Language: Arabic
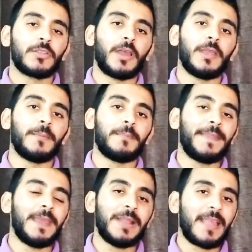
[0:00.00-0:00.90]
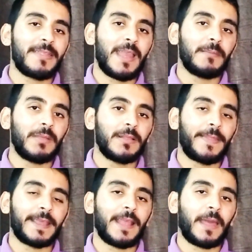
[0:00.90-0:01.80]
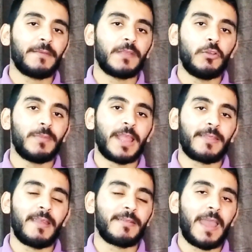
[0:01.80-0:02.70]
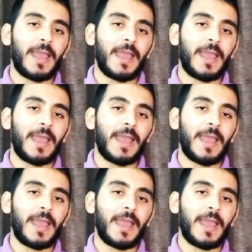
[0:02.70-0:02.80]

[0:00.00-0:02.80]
طيب هنعملها ازاي يا عبد الله انا كده عرفت اليوم الاساسي